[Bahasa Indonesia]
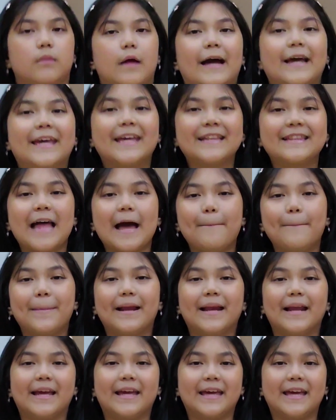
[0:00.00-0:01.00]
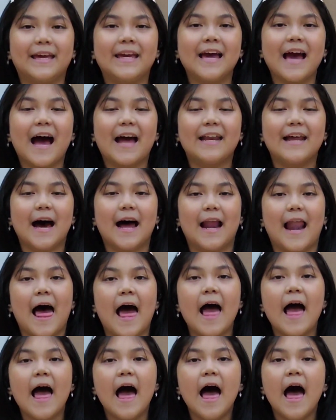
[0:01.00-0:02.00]
yang kita miliki
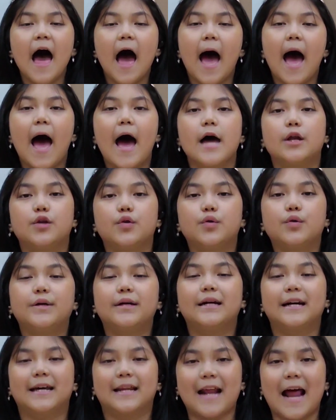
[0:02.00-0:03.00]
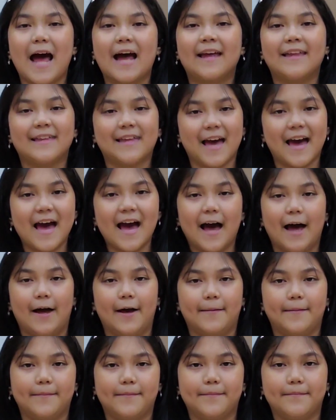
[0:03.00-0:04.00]
adalah
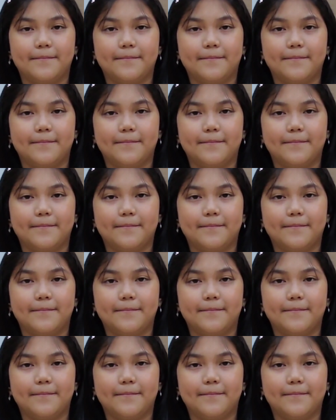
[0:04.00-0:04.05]
anugerahnya